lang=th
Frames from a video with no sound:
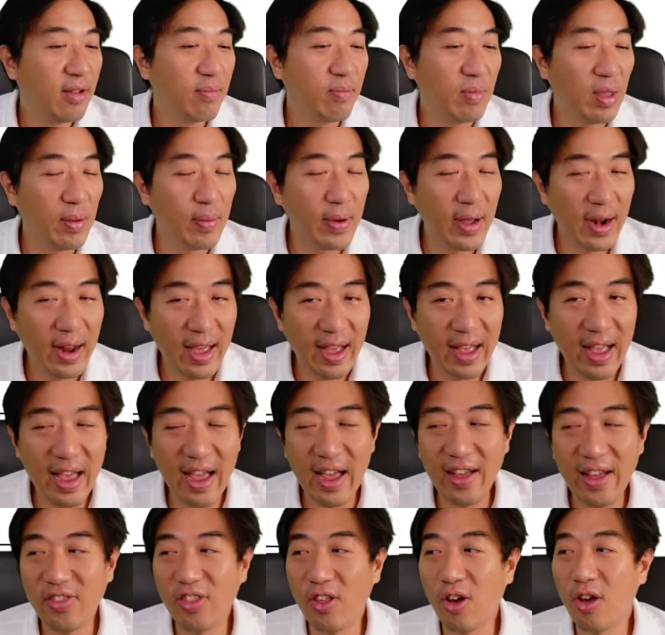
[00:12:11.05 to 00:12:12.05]
มีพลังงา
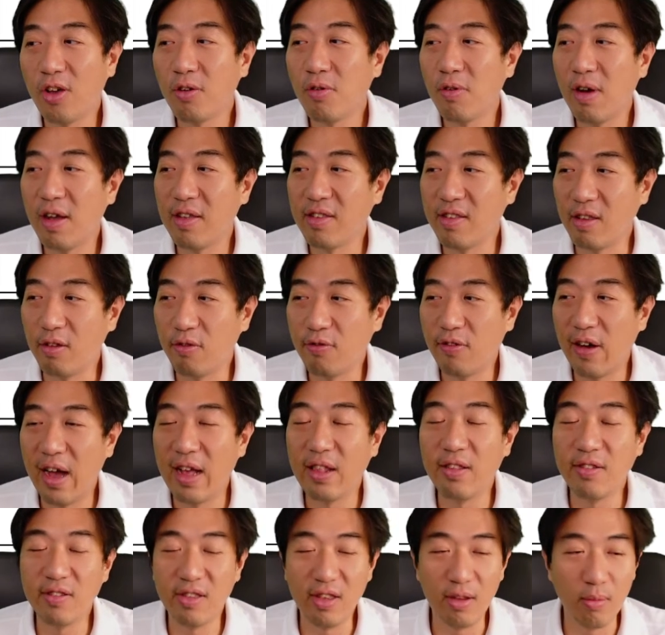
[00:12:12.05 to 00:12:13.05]
นน้อยกว่าสีฟ้า
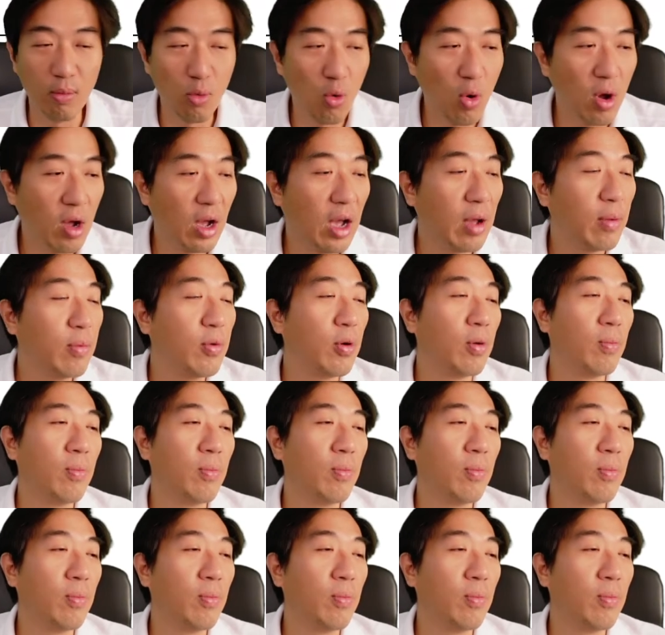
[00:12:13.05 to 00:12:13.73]
หรือสีม่วงครับผม